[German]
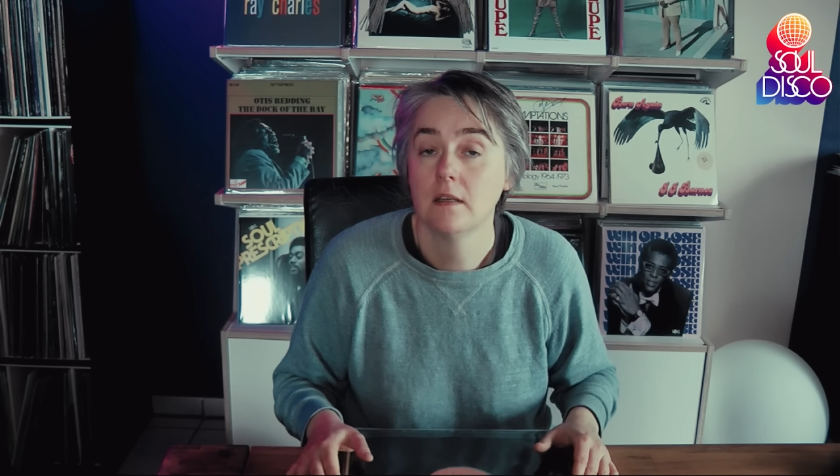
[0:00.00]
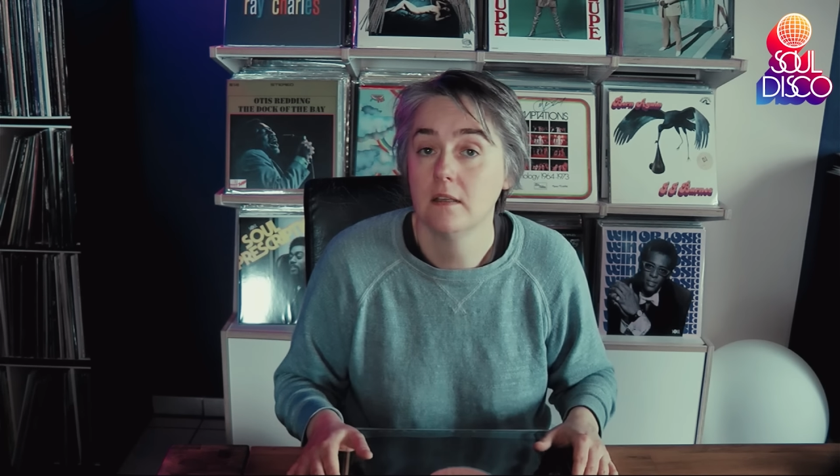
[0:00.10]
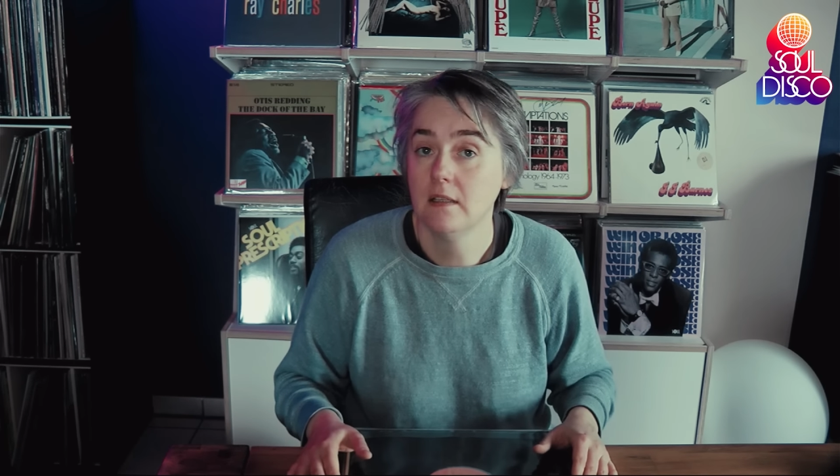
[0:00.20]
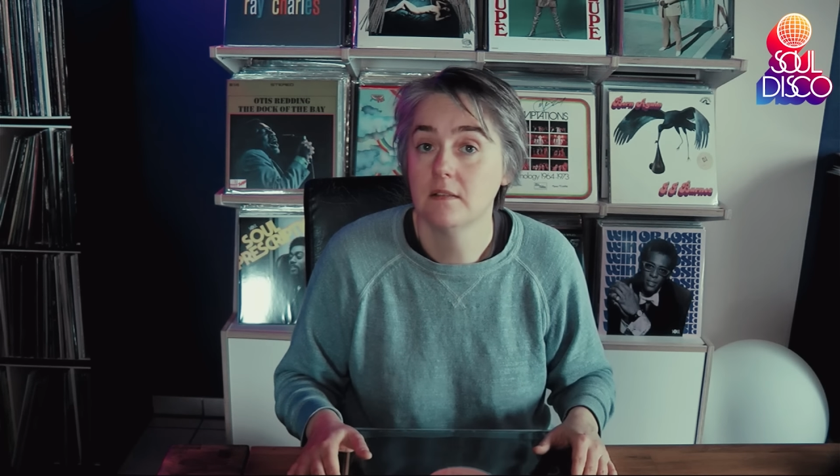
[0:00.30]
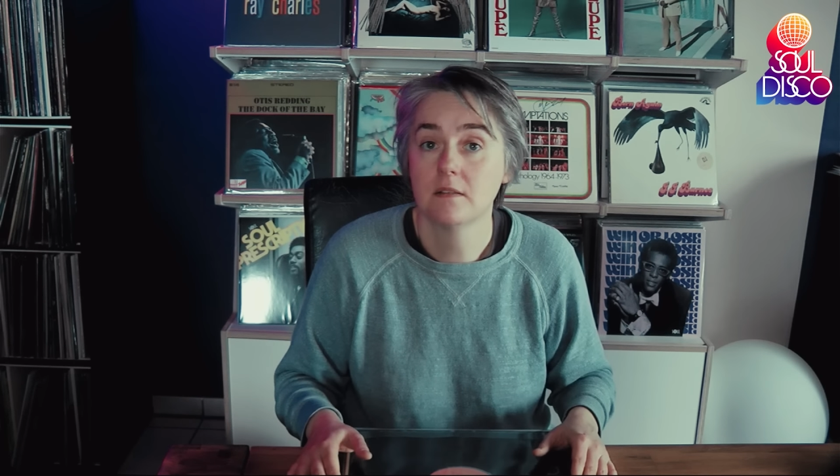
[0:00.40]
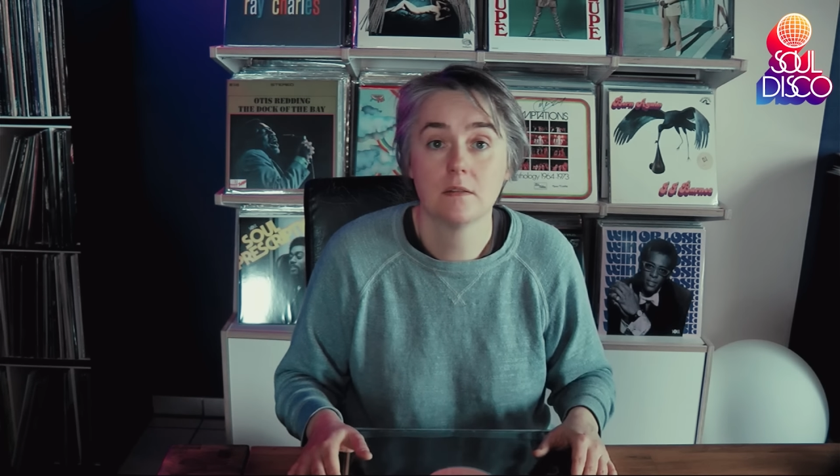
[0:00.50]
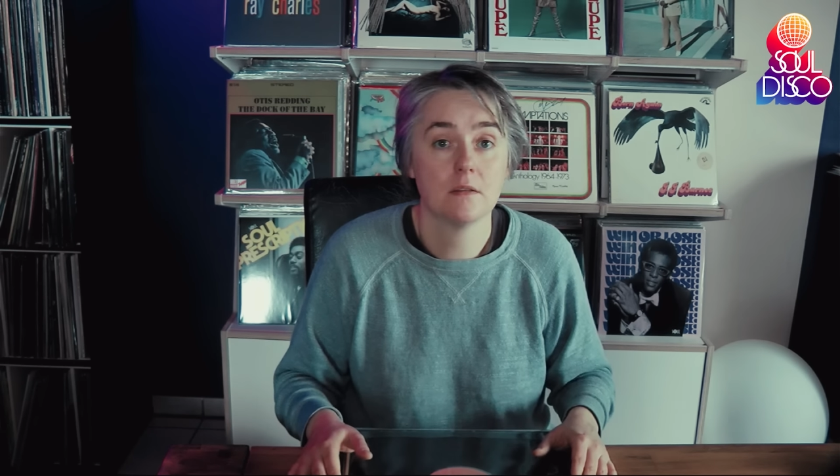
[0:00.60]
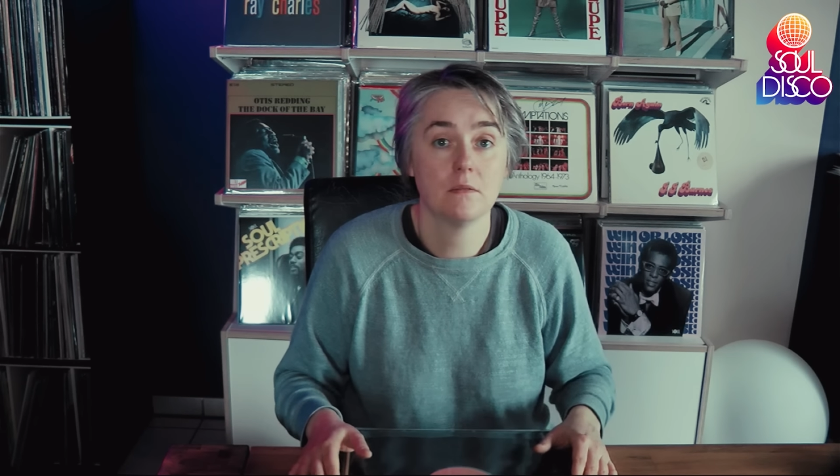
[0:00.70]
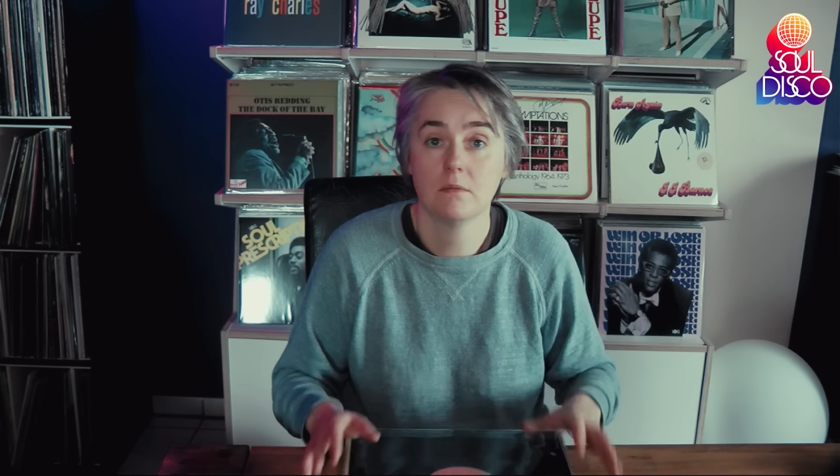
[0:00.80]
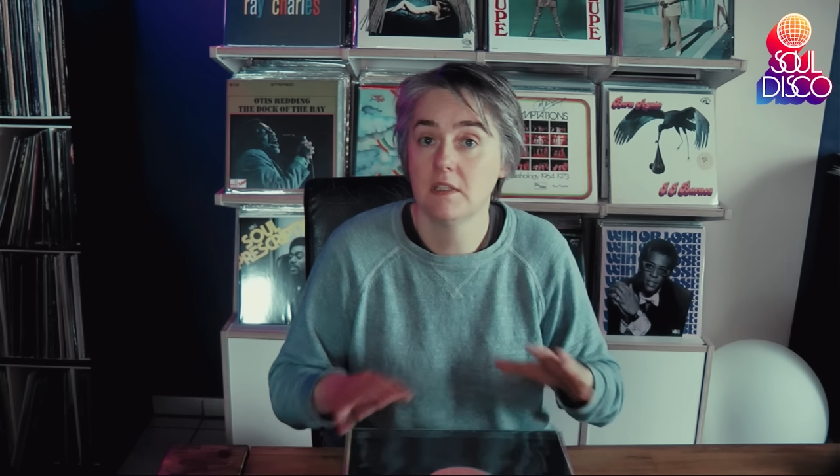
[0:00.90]

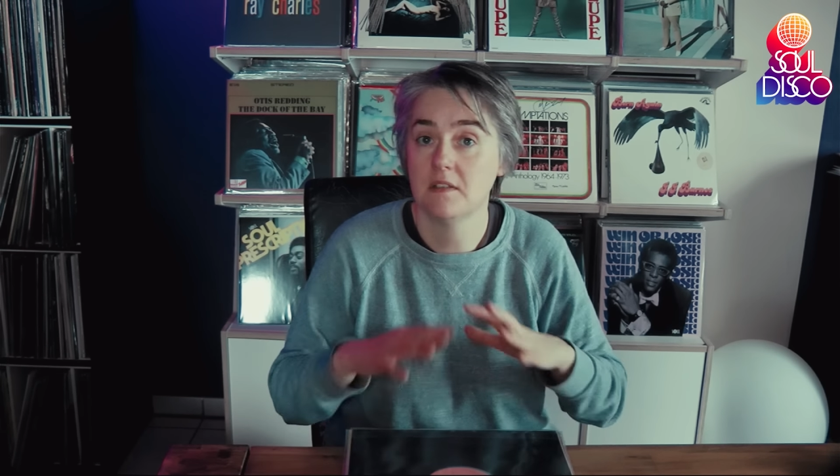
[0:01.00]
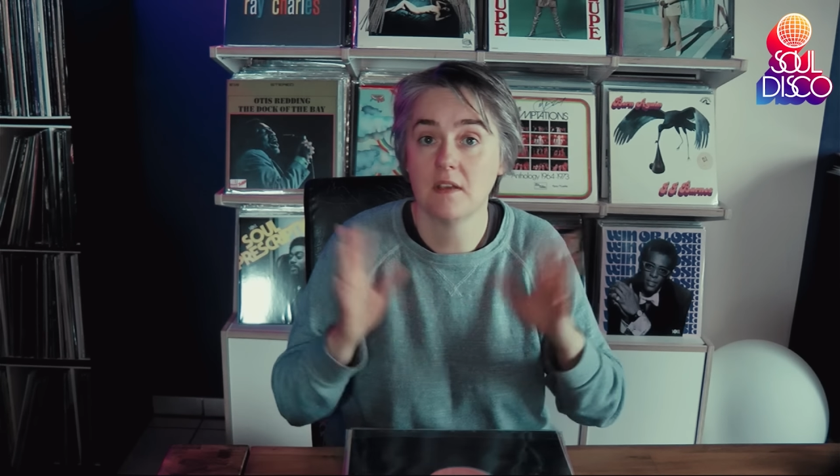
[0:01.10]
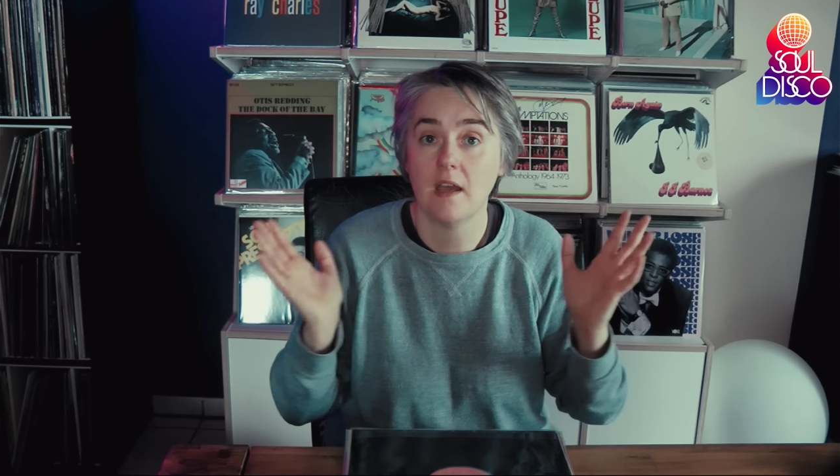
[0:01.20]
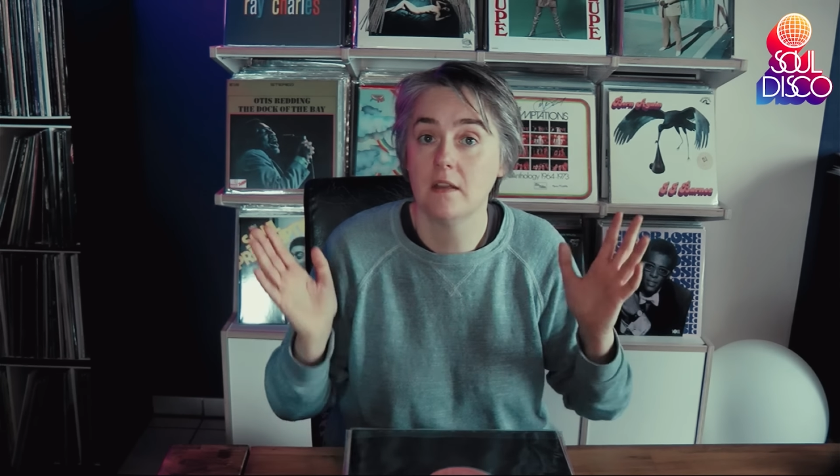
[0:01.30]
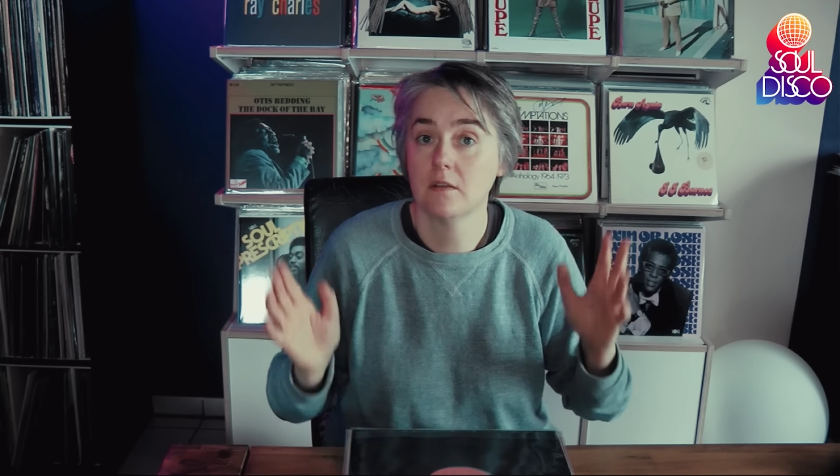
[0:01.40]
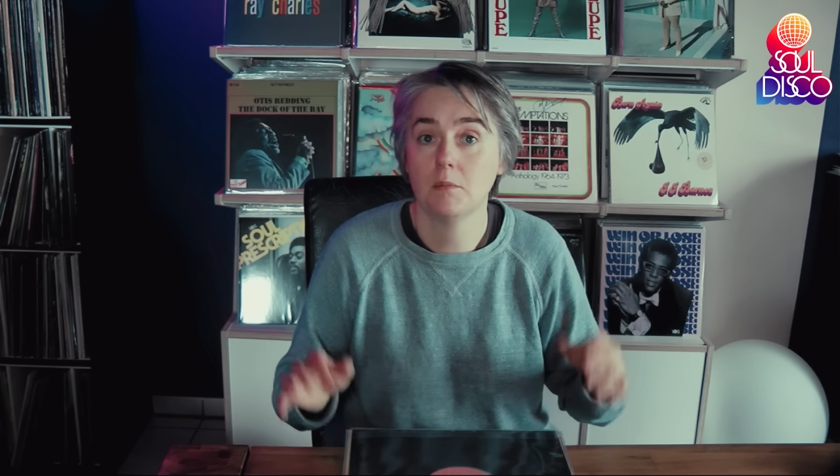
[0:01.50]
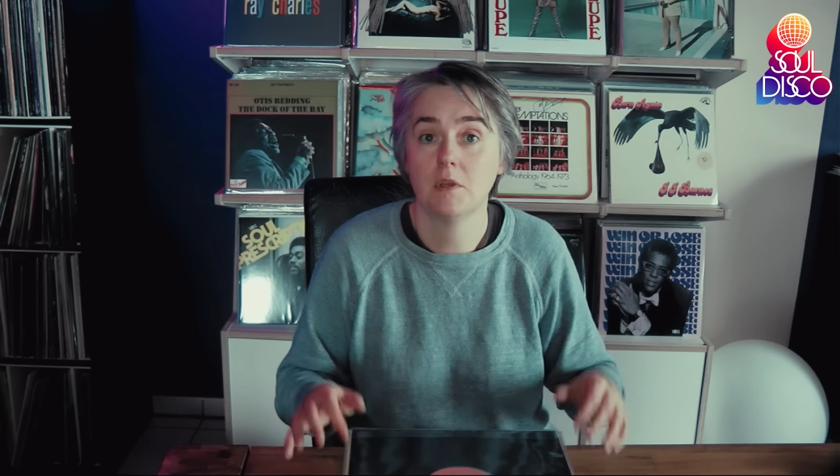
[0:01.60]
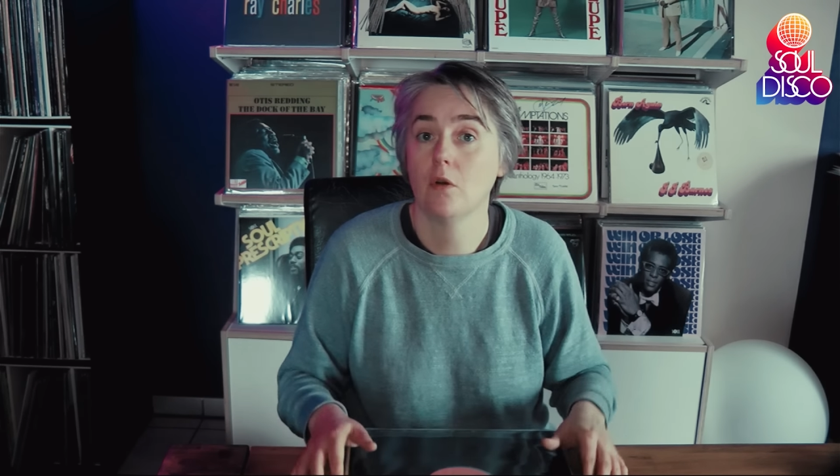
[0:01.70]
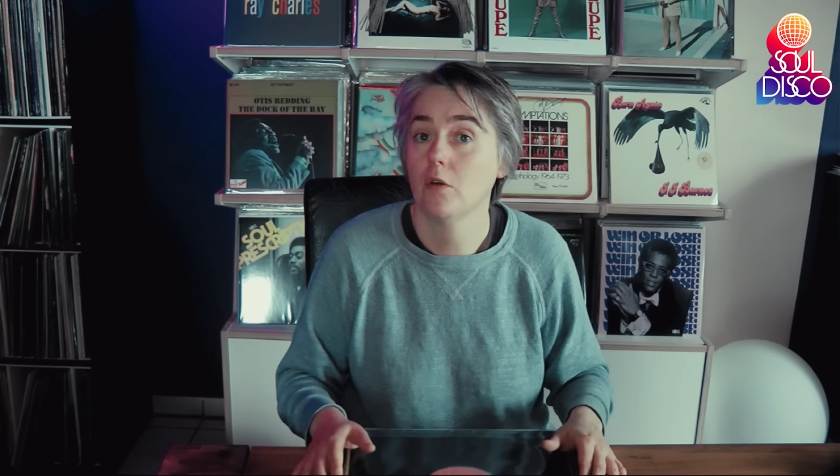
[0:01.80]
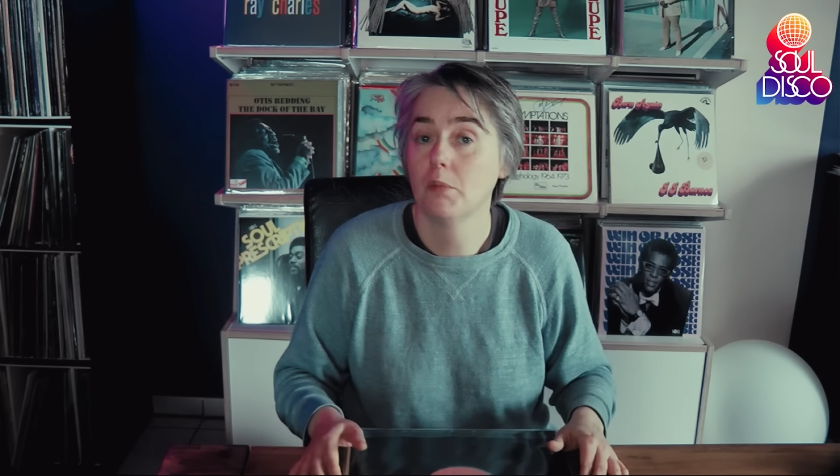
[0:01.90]
Genießt die Zeit
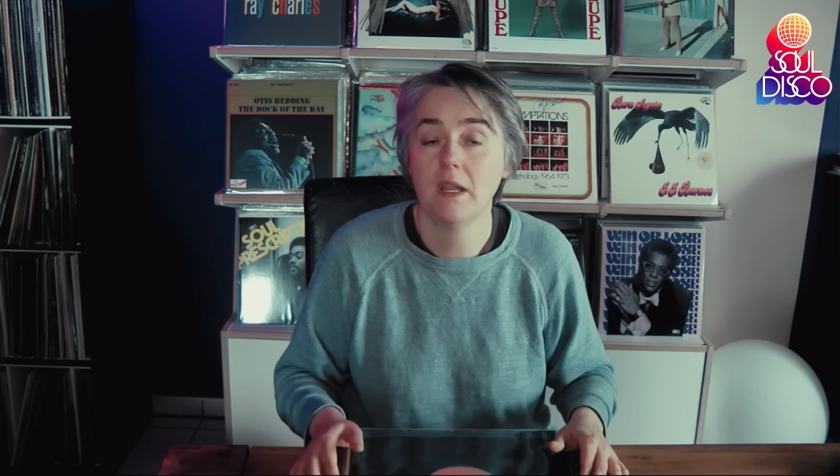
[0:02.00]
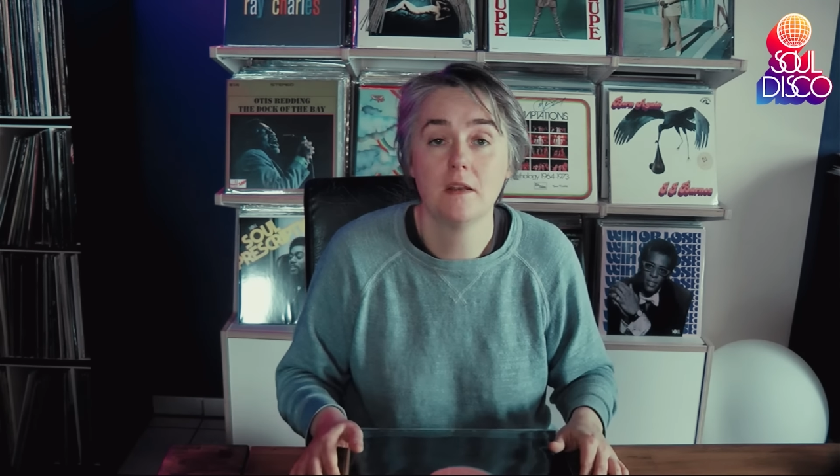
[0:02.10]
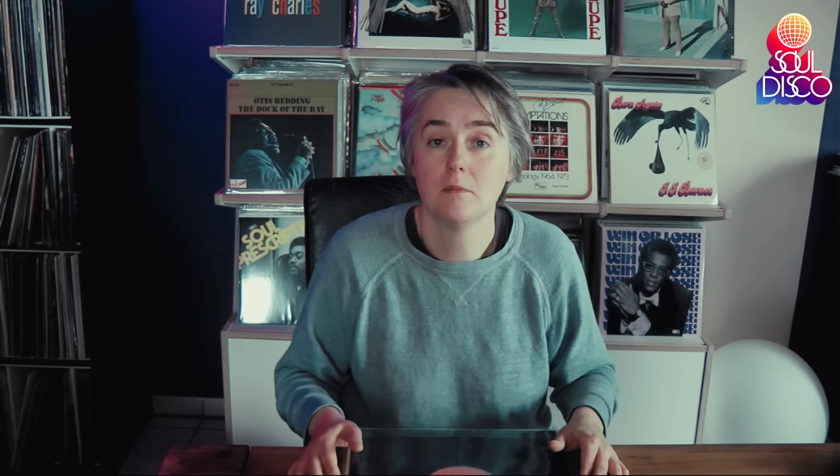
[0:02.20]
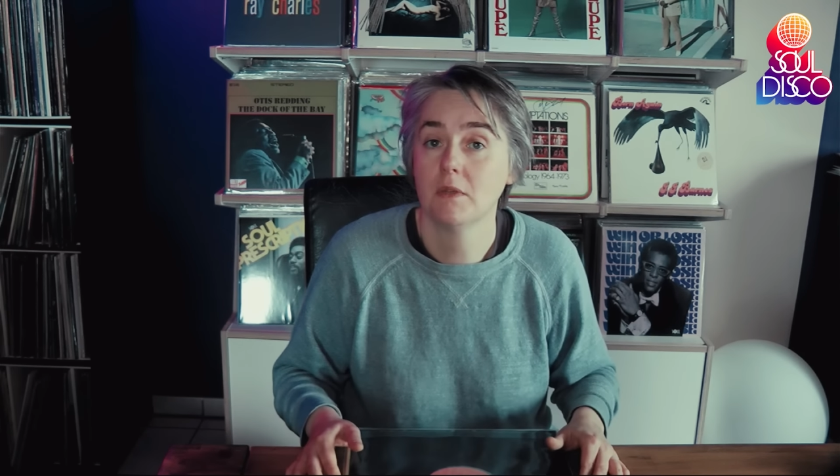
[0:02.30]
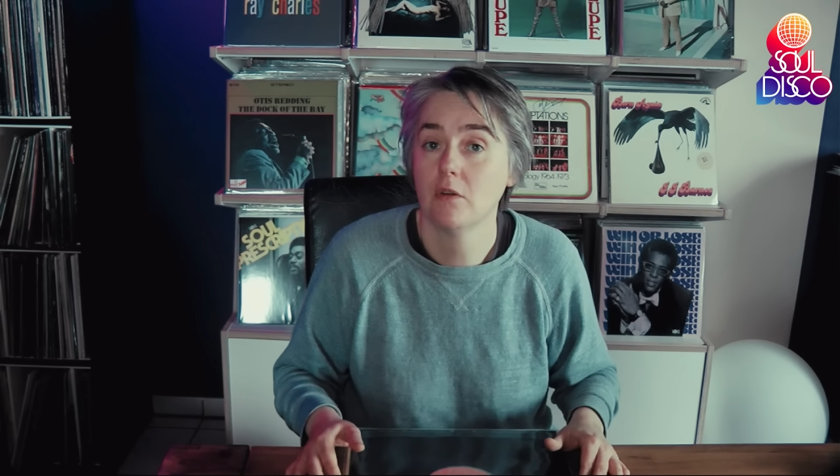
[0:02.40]
mit euren Platten,